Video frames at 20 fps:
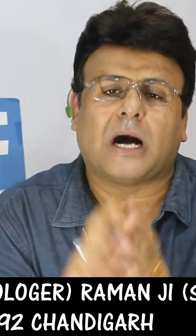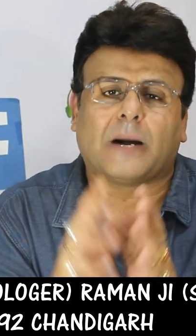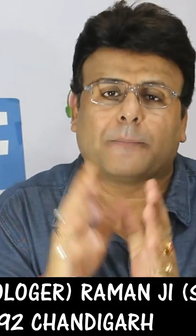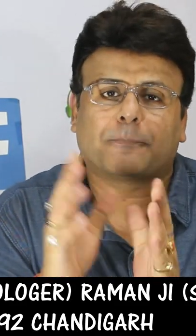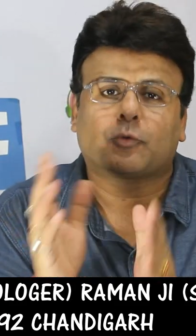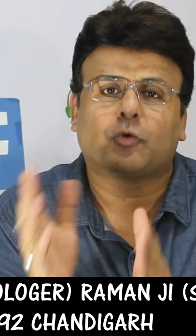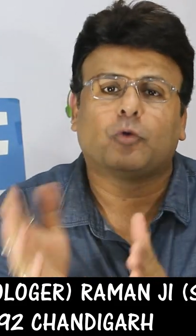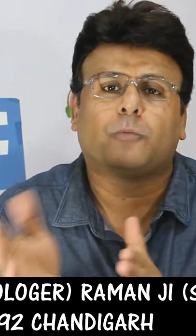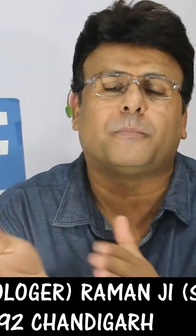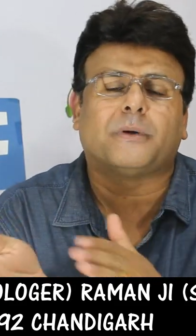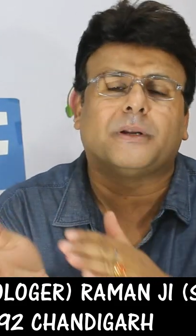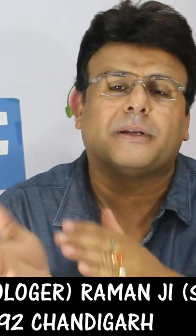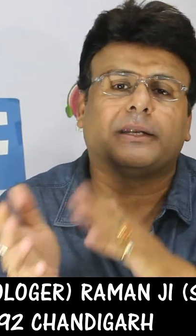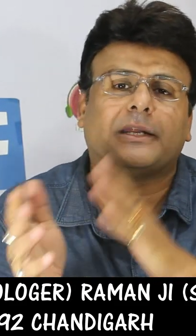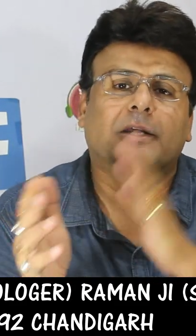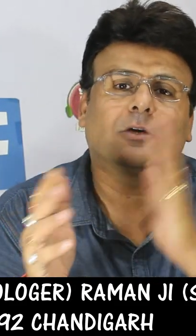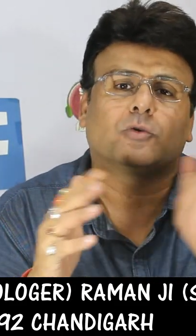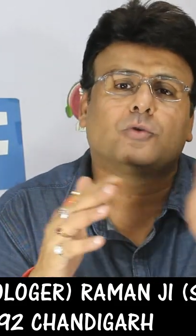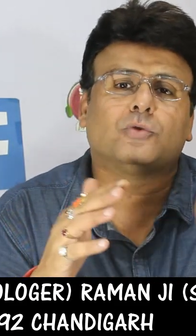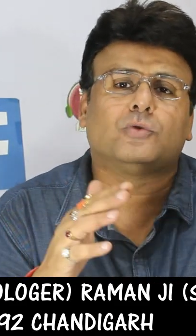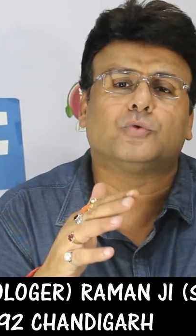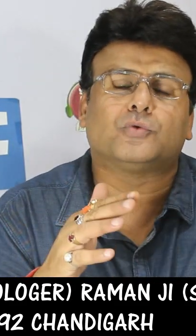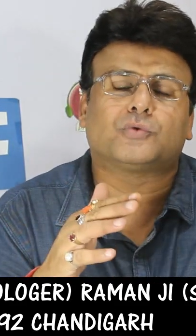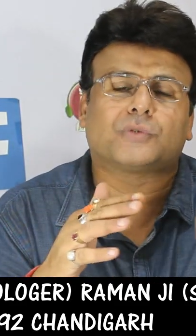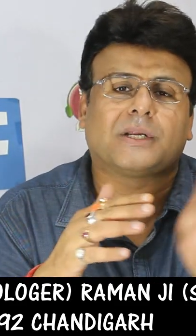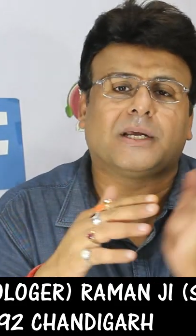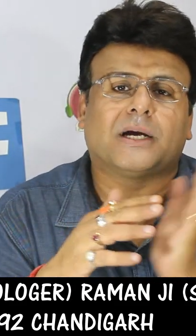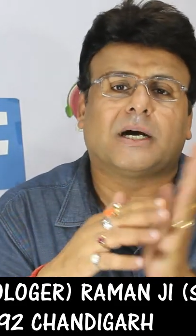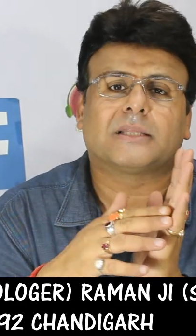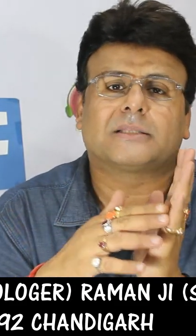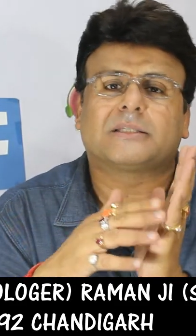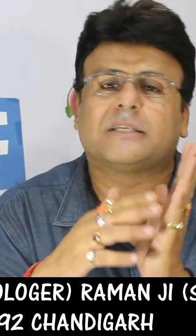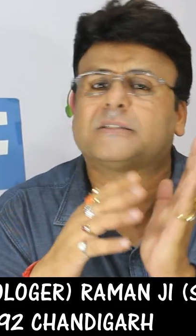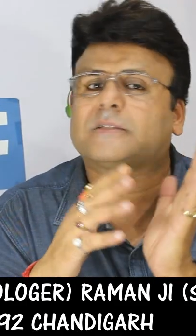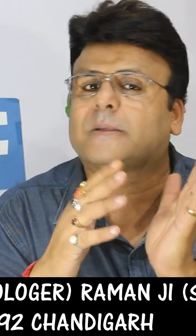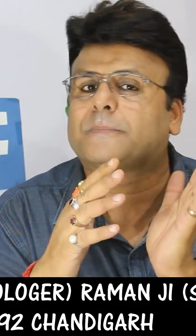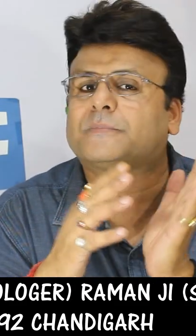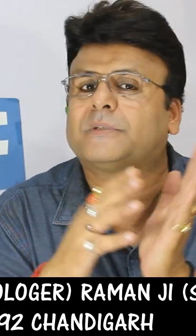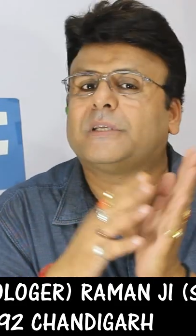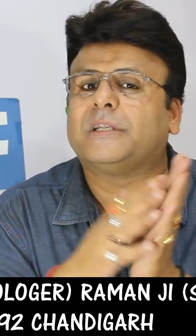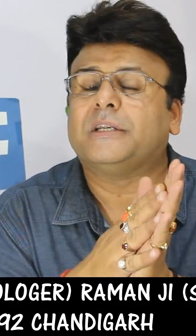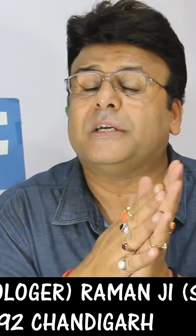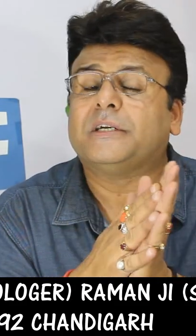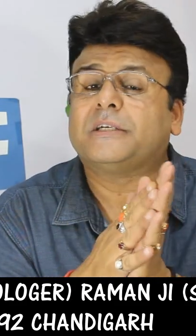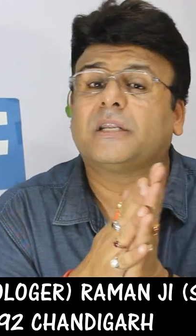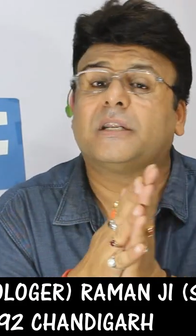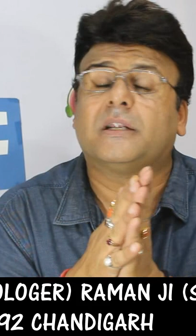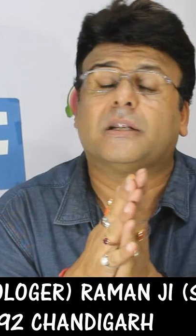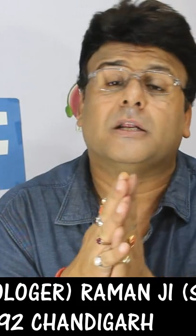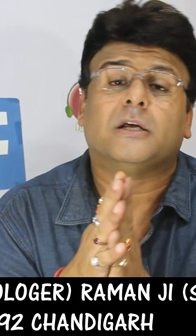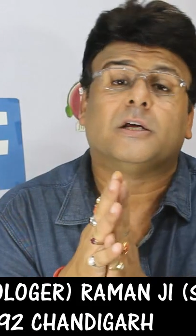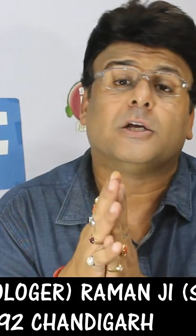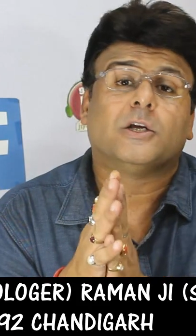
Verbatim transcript: आपको पन्ने को दूसरे हाथ की सबसे लिटल